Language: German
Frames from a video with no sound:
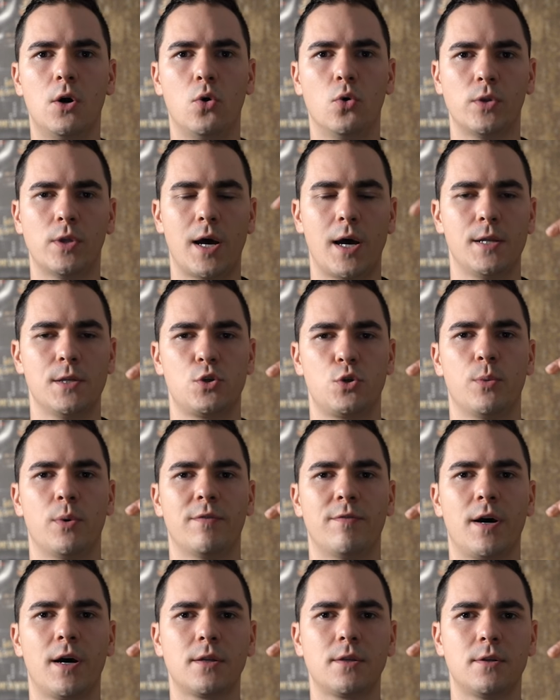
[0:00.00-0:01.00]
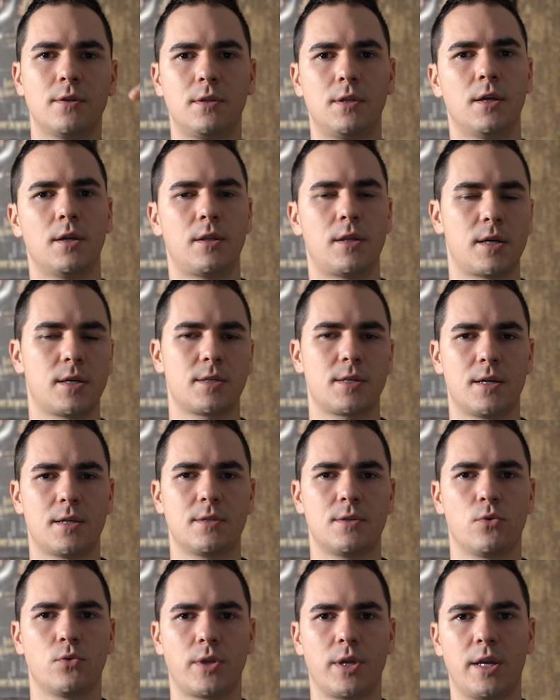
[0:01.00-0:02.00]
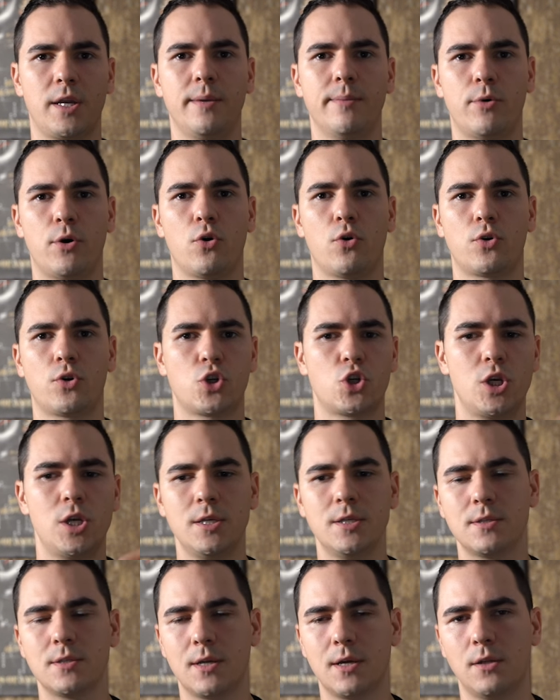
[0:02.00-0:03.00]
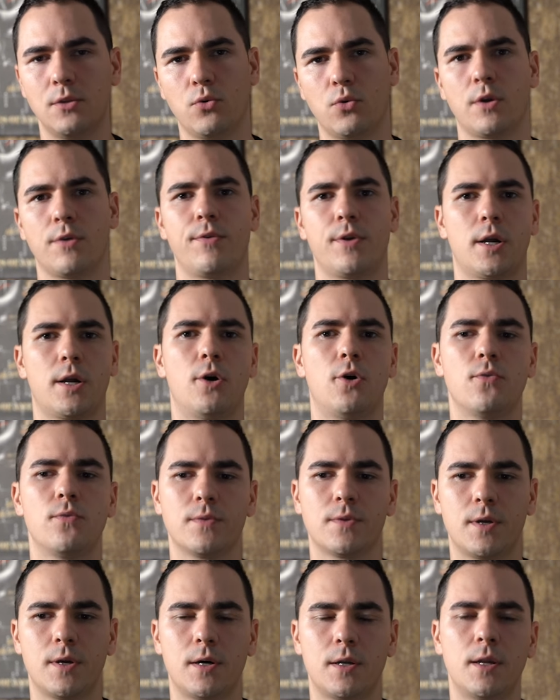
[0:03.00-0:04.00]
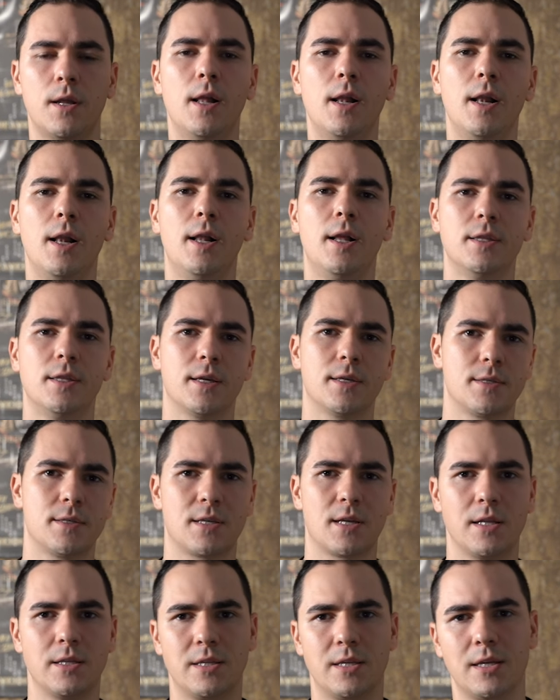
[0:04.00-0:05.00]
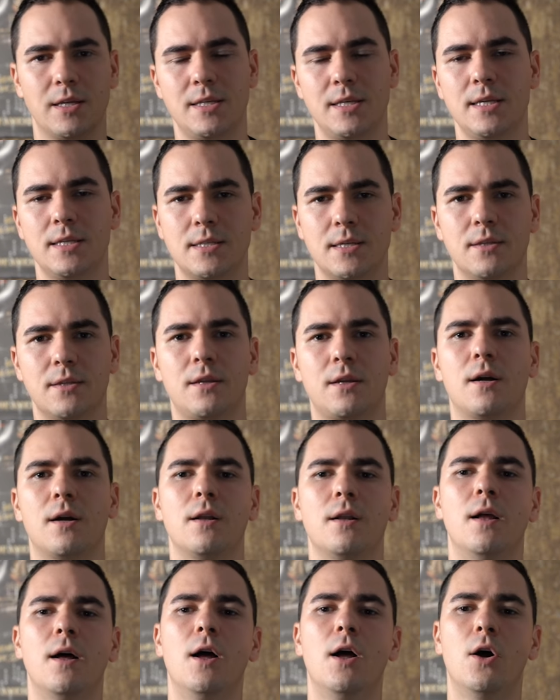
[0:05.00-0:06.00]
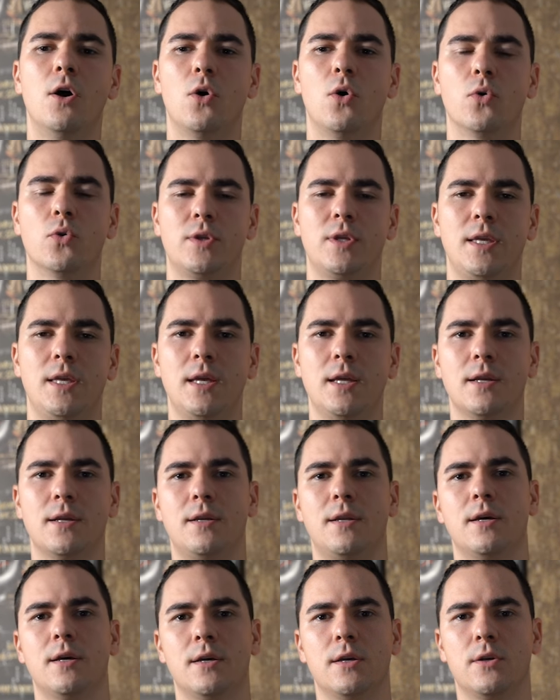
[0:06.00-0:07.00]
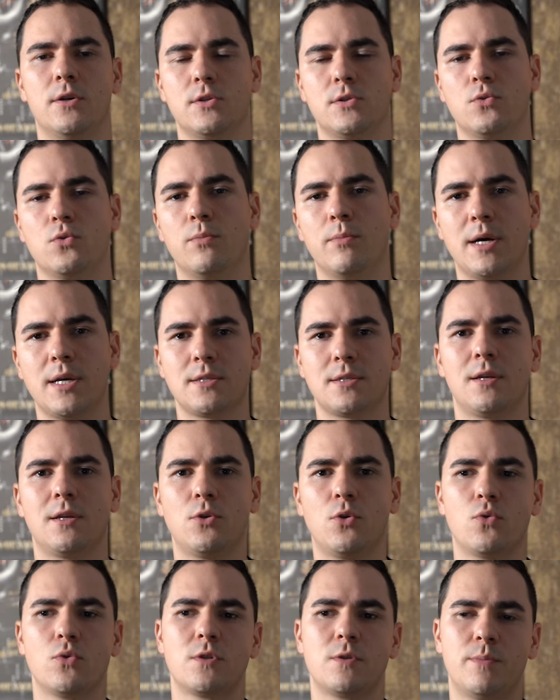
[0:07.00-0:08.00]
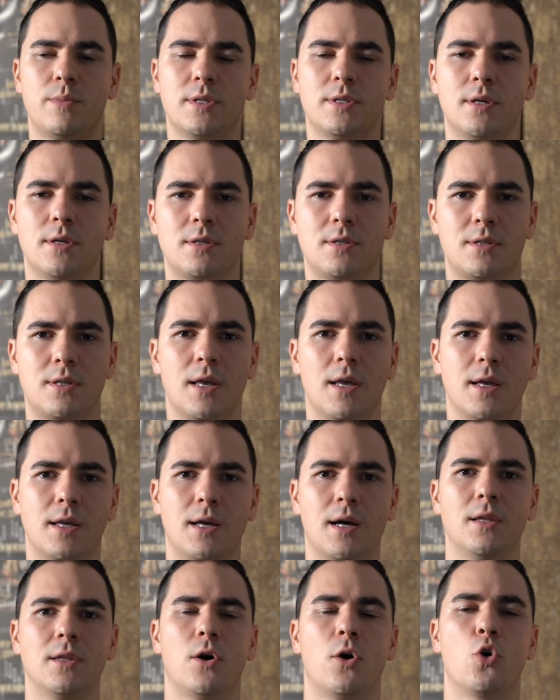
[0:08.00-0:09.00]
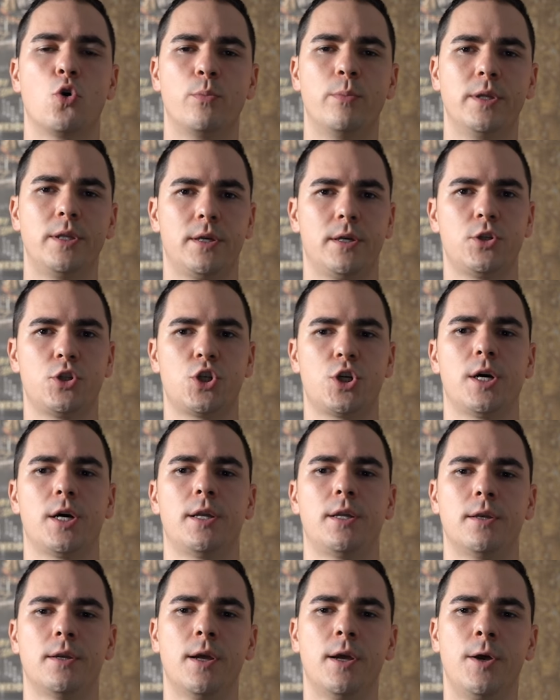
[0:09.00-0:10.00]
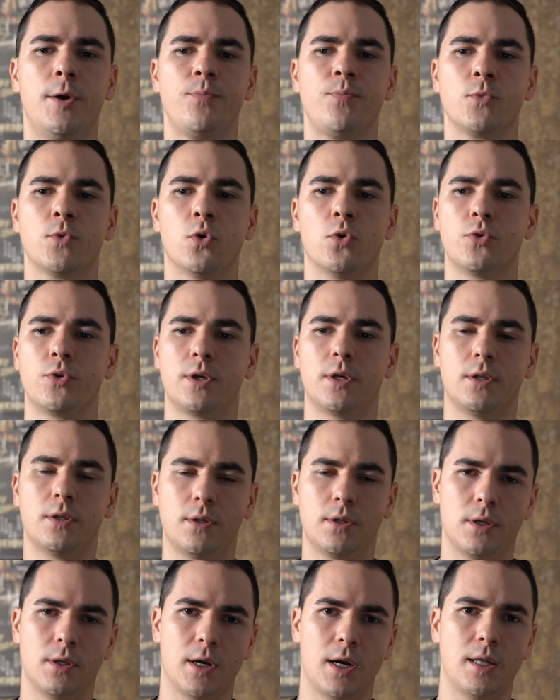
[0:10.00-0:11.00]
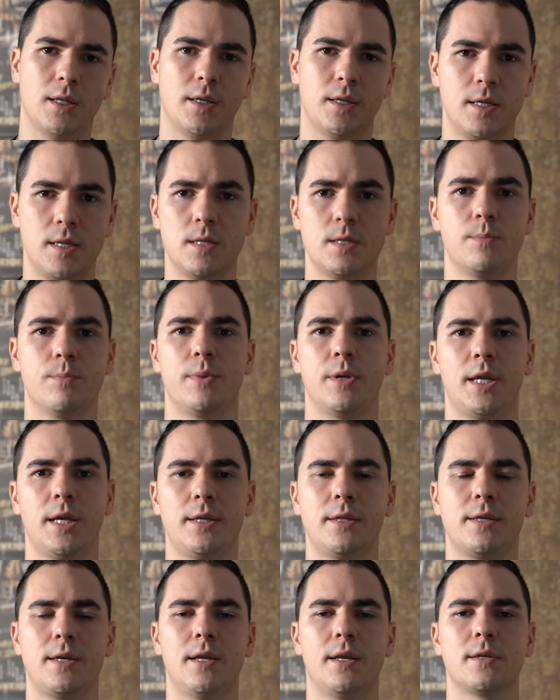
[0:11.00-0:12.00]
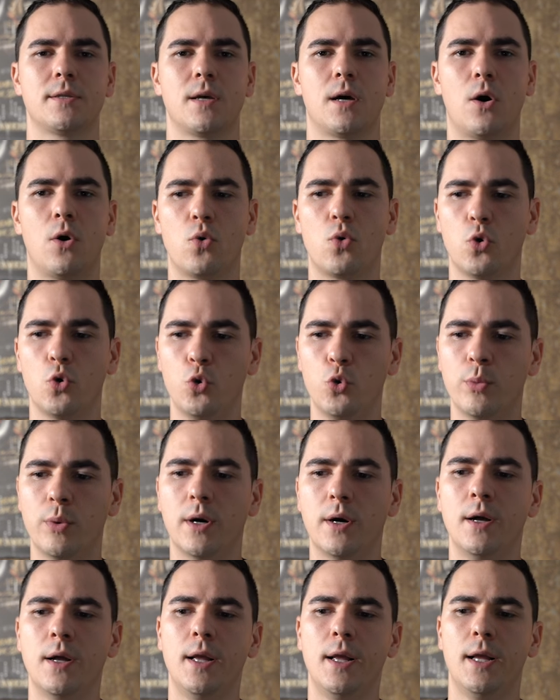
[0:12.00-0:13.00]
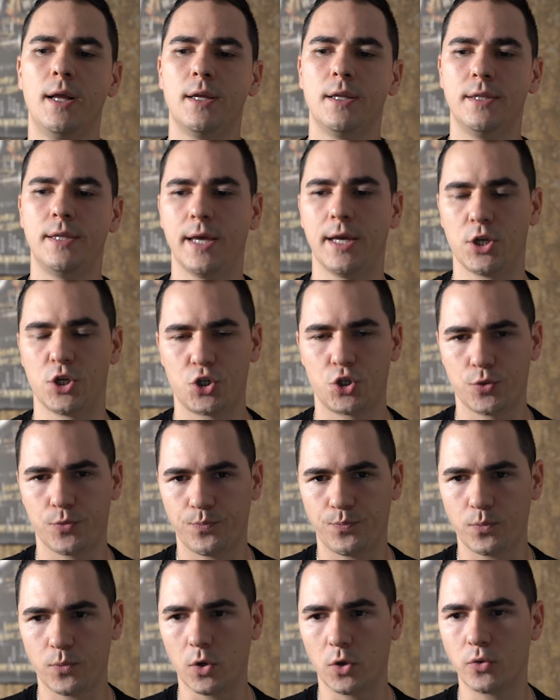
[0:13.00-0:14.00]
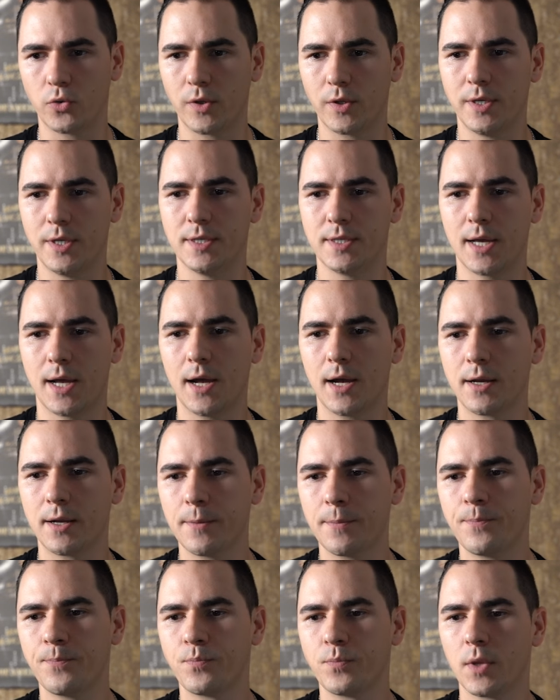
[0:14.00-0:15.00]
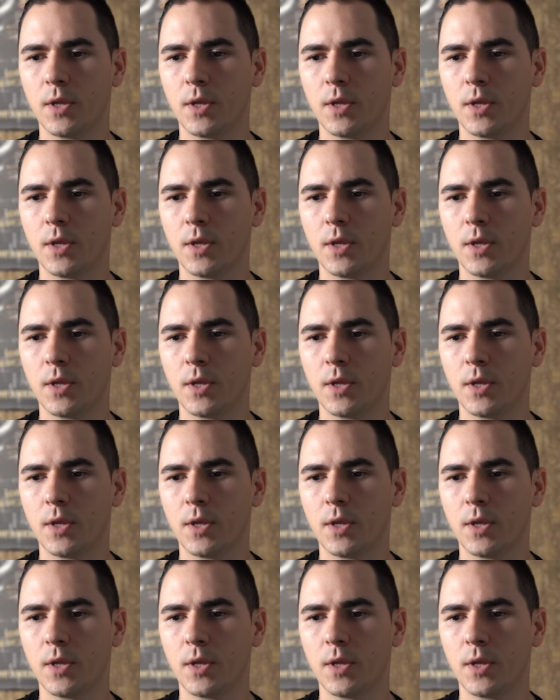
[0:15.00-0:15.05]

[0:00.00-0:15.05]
und alles überwacht, der das ganze Unternehmen auch schließen kann oder verkaufen kann. Das ist halt dezentral und jeder, der so Masternodes besitzt, kann auch mitentscheiden. Und halt in diesem Bericht geht das auch über Dash. Und die sagen,